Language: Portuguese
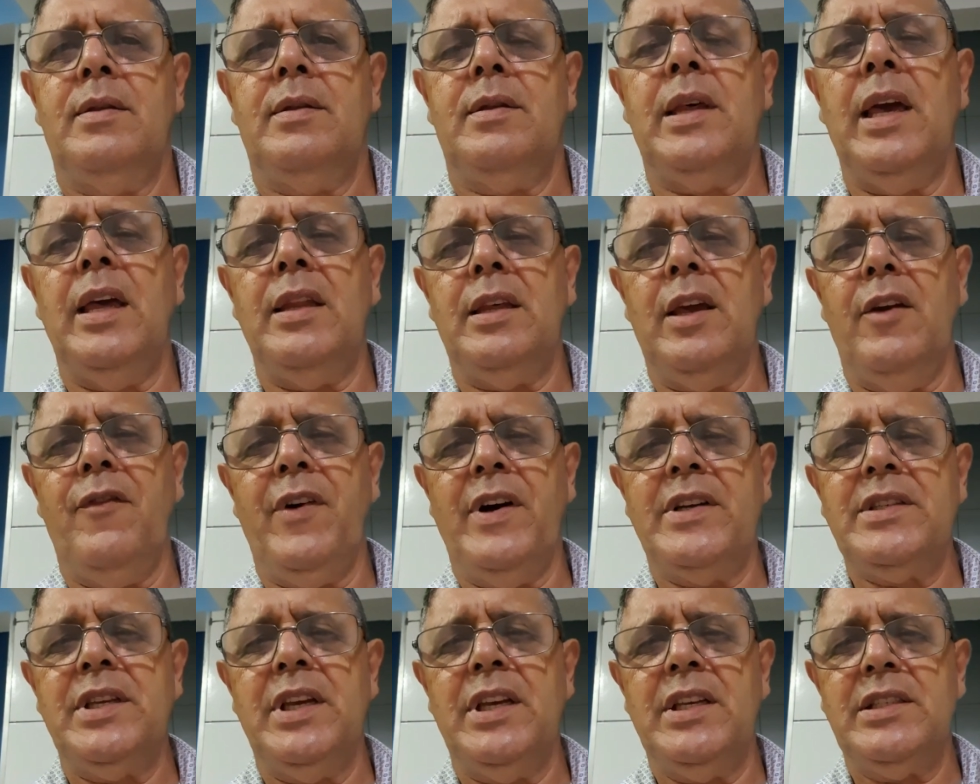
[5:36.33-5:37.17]
Tentem
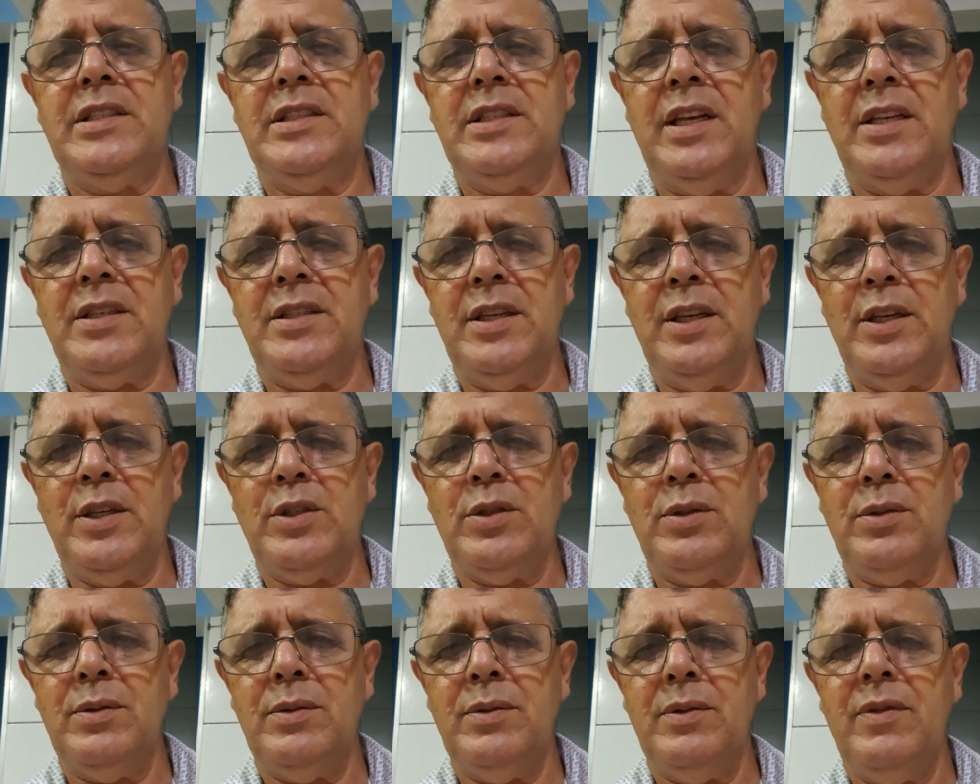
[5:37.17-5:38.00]
fazer esse
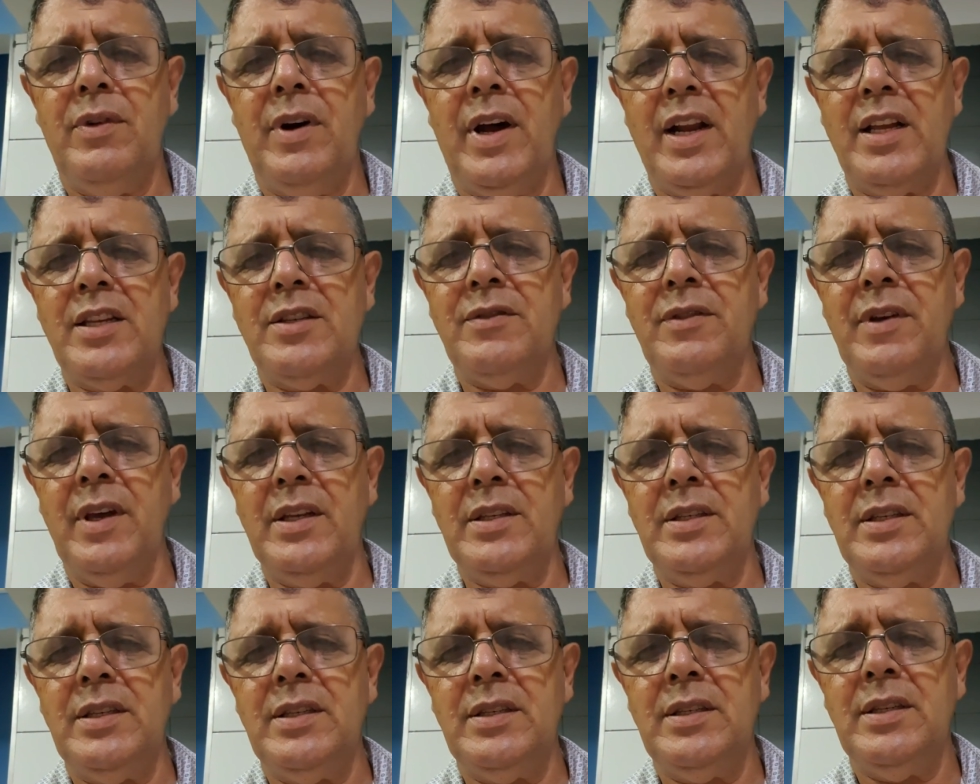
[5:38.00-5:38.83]
exercício várias
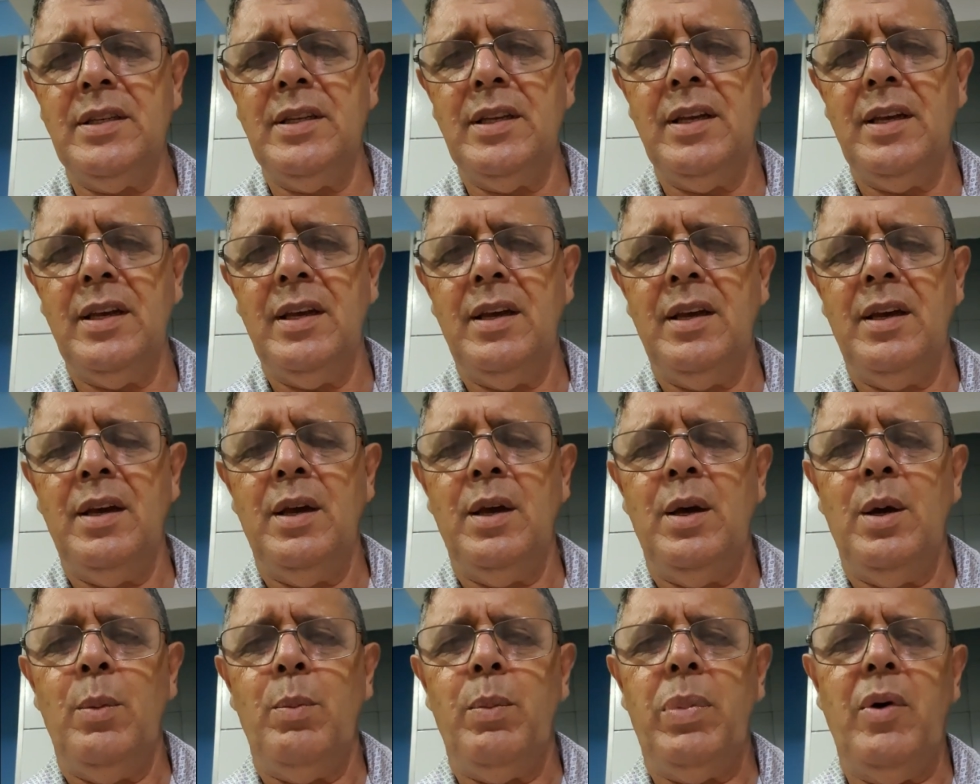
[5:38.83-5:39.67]
vezes
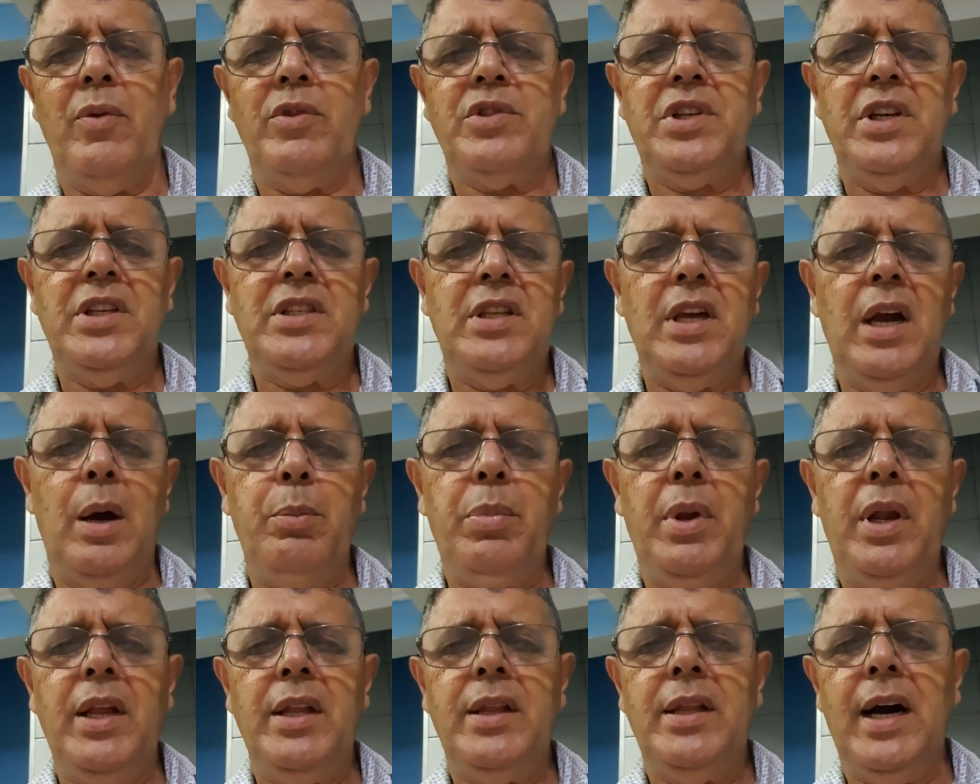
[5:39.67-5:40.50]
para vocês terem
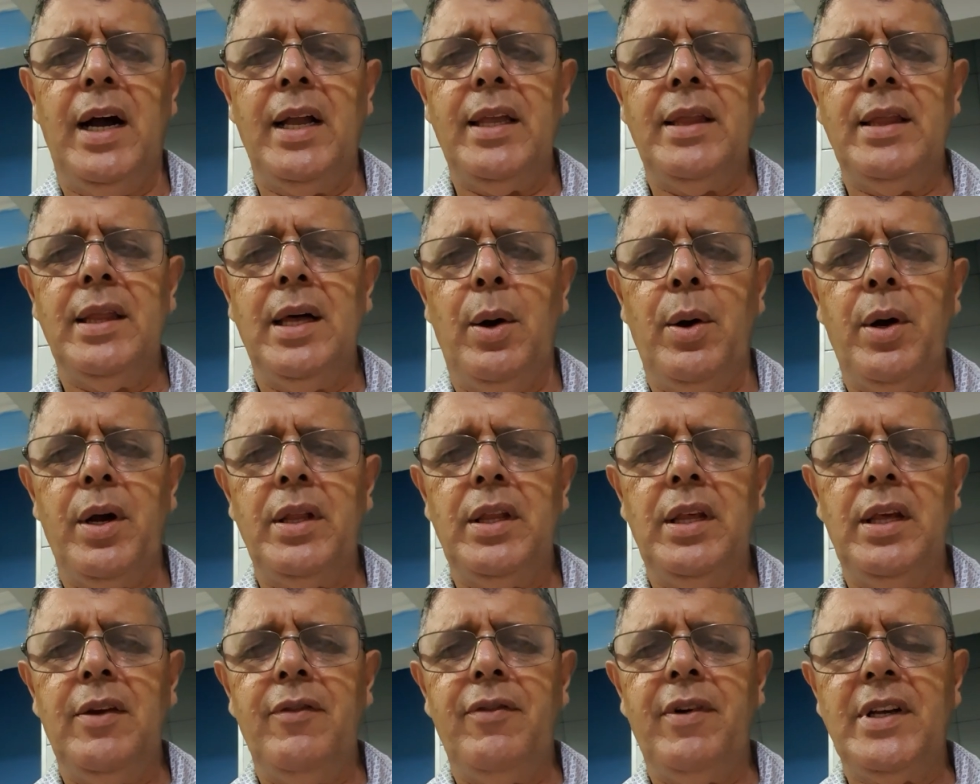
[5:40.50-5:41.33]
habilidade na hora
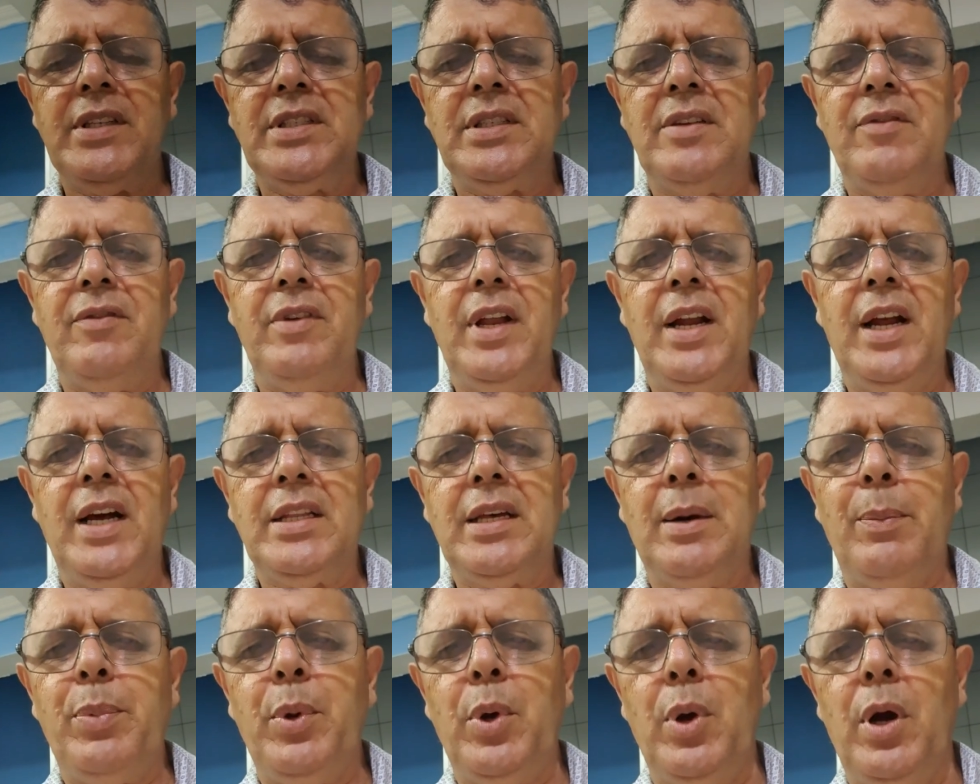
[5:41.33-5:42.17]
de fazer virar
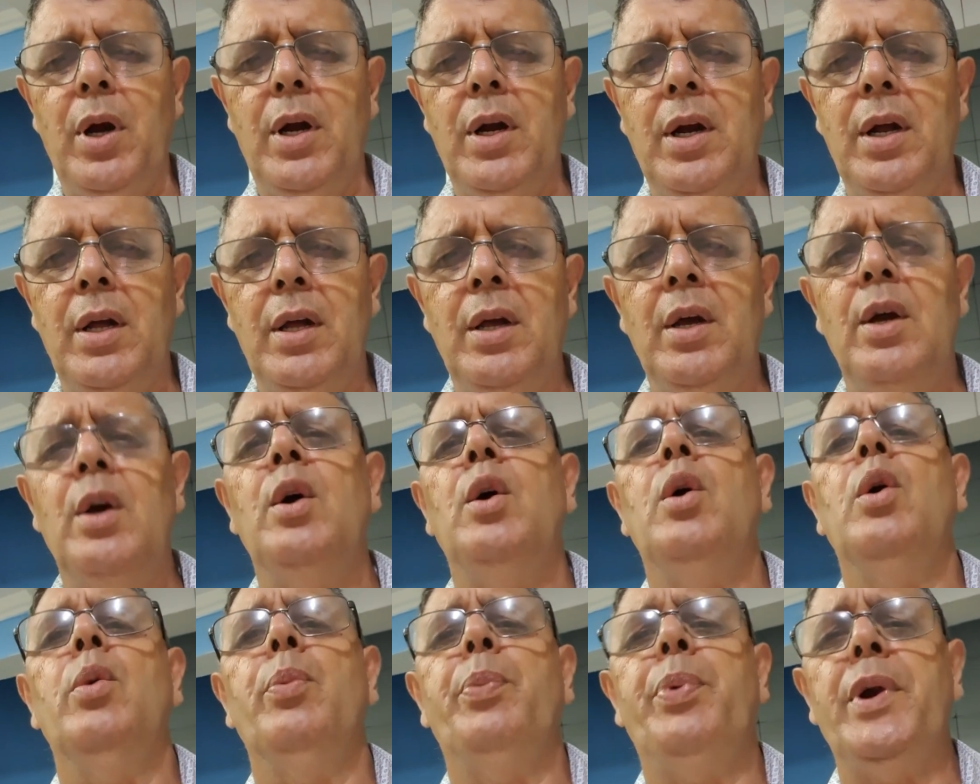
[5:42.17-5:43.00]
tapioca.
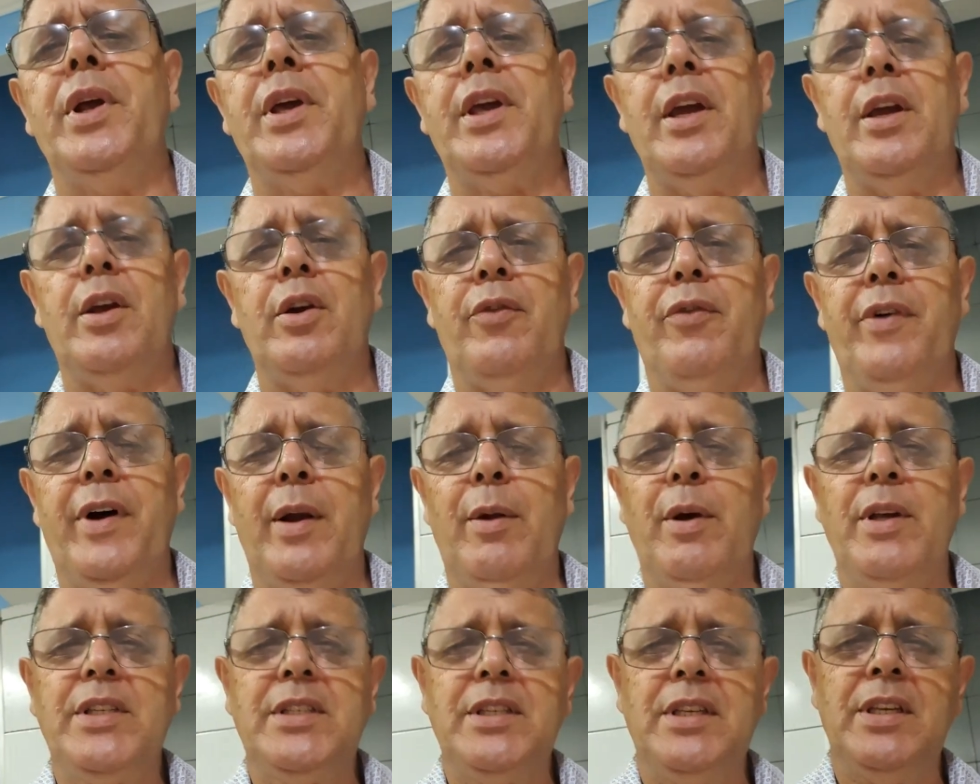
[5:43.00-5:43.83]
Por que que eu
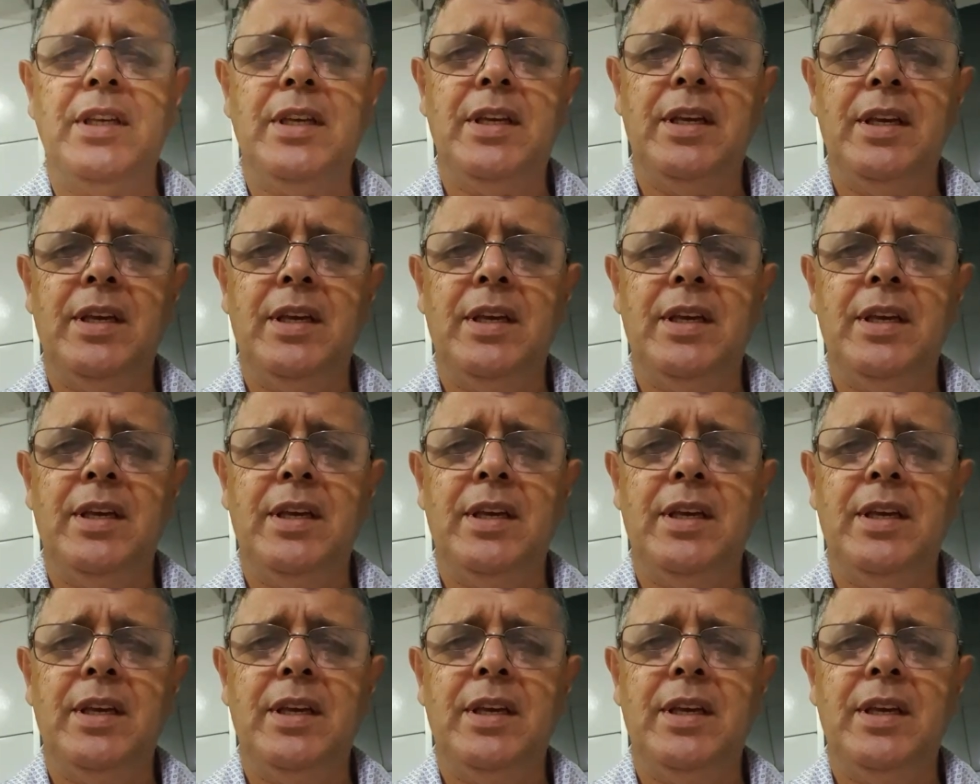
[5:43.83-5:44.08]
falo assim?